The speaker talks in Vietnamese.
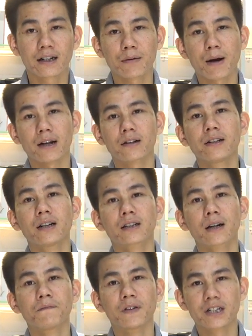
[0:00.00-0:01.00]
thì các bạn cứ yên
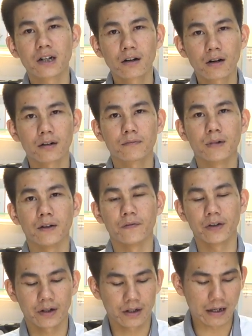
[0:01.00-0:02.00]
tâm về chất lượng, bởi
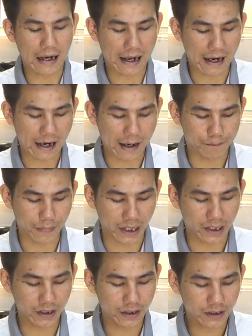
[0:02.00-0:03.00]
vì là
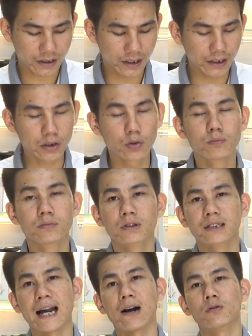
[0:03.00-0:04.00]
máy khi
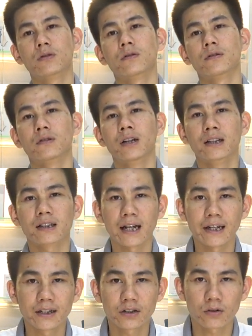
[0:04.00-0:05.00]
Tùng giao đến
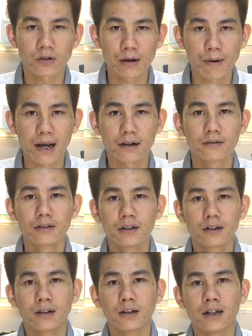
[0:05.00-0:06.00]
tay cho các bạn
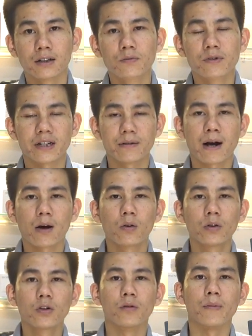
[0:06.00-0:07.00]
là Tùng sẽ bao
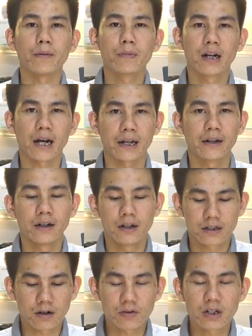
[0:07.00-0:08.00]
lỗi đổi máy mười ngày.
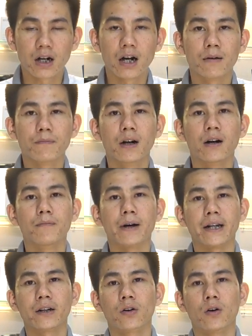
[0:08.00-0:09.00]
Trong trường hợp mà
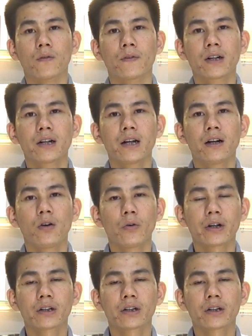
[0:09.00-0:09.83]
máy có vấn đề lỗi